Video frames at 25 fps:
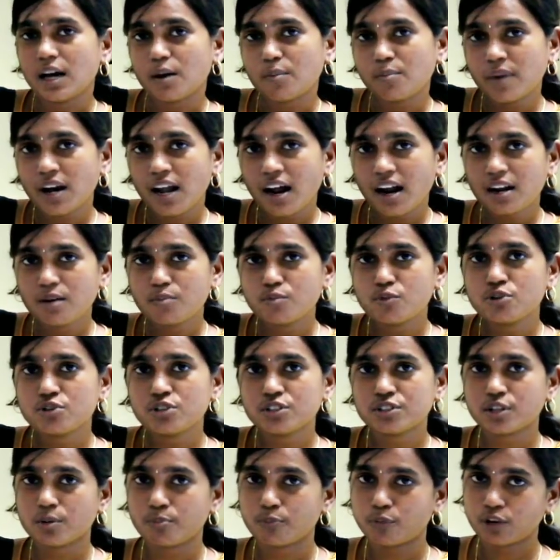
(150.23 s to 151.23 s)
நம்மளால்
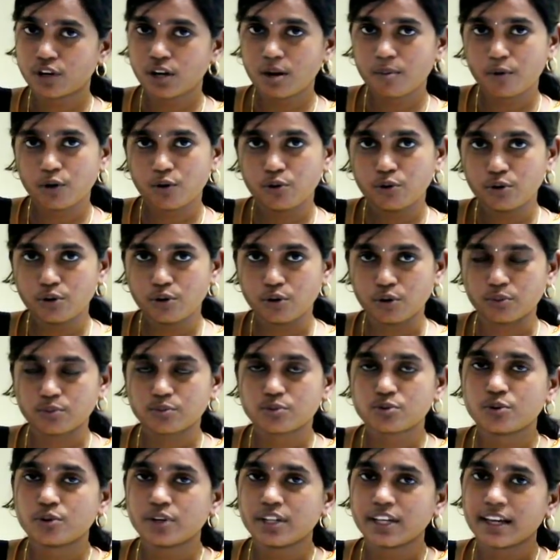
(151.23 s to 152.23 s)
முடிஞ்ச சப்போர்ட்டை நம்ம கொடுக்கணும்
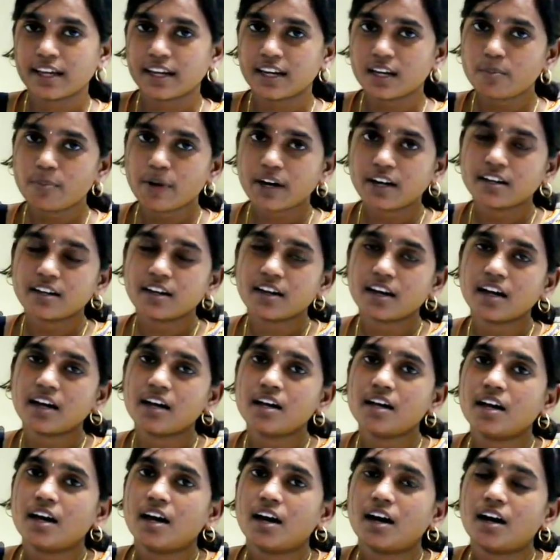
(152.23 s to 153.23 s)
ஸோ நீங்கள் என்ன
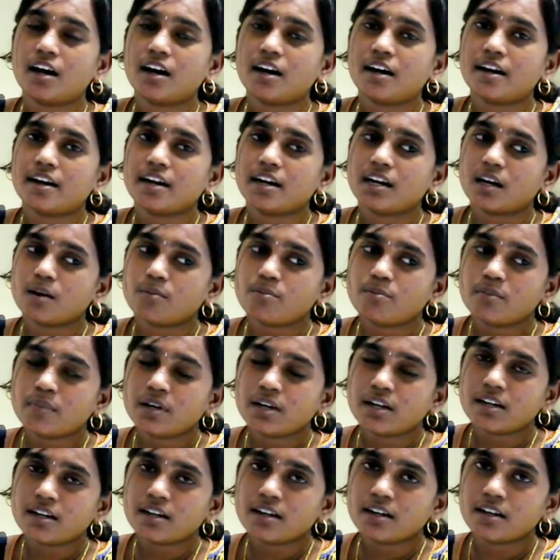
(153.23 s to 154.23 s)
பண்ணுங்கள் நம்ம
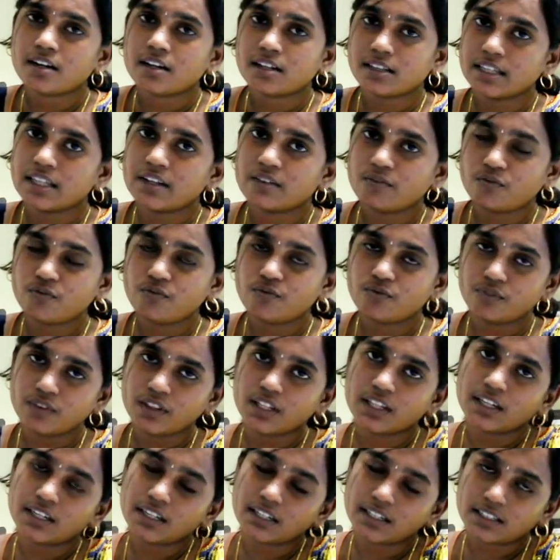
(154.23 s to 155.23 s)
இந்த
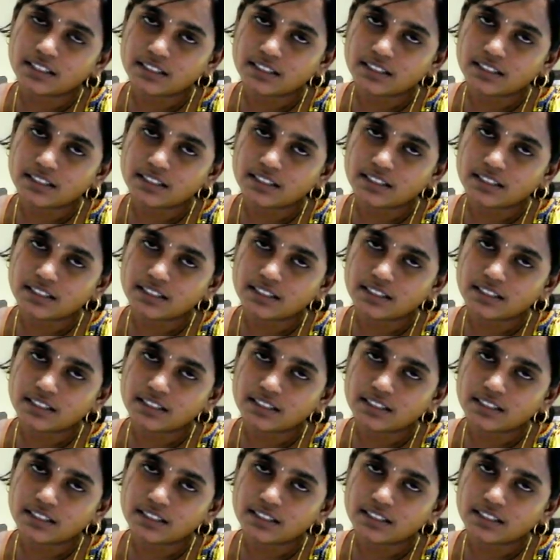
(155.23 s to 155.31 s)
இந்த